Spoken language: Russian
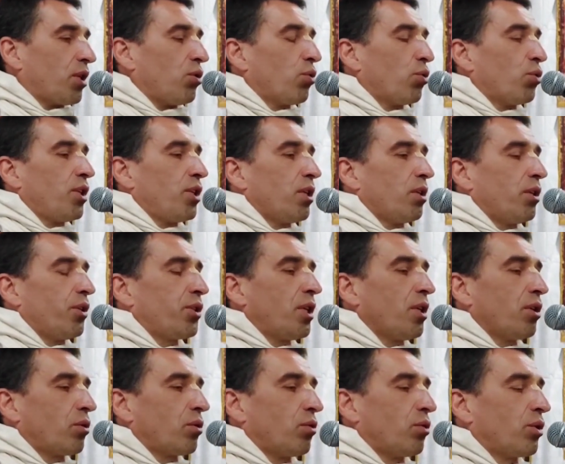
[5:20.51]
Он делает
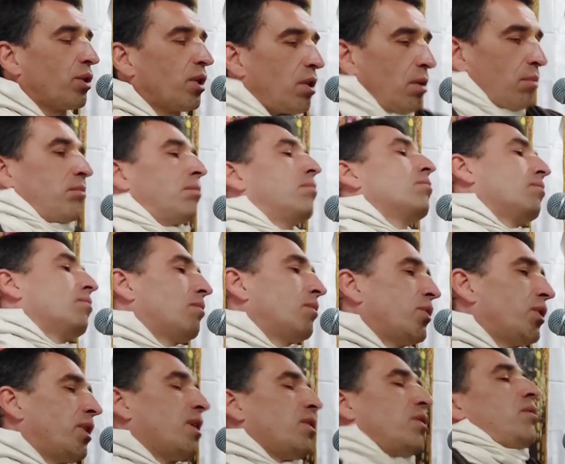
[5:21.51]
киртан вот таким,
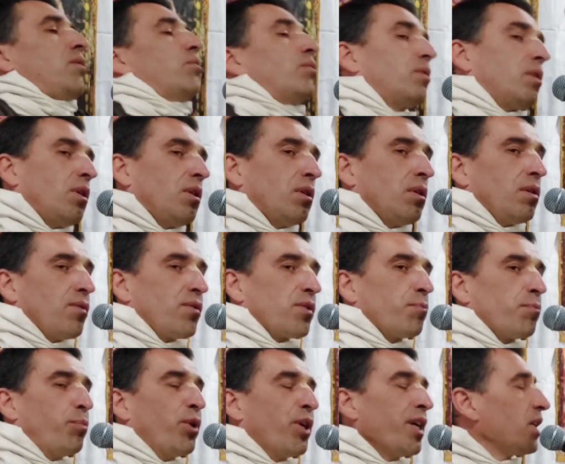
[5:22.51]
знаете,
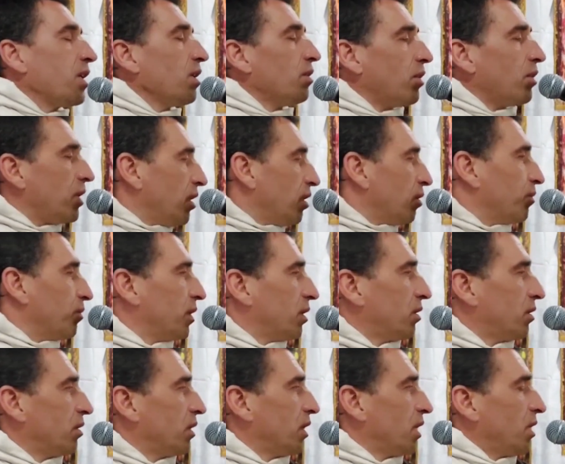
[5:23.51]
взбрыкиванием
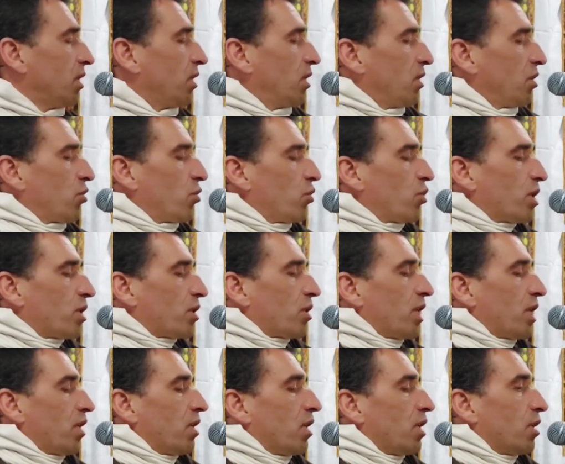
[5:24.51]
с точки
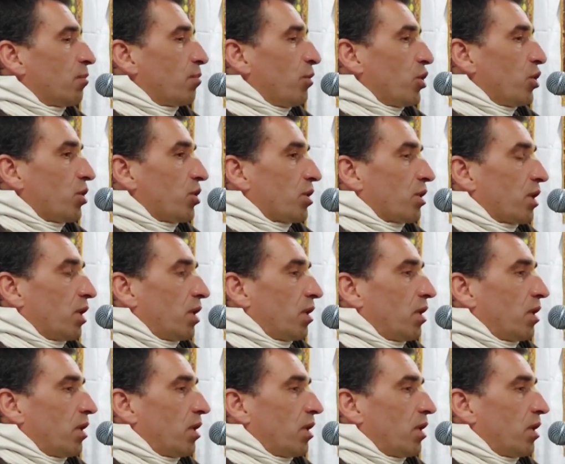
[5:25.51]
зрения ритмической.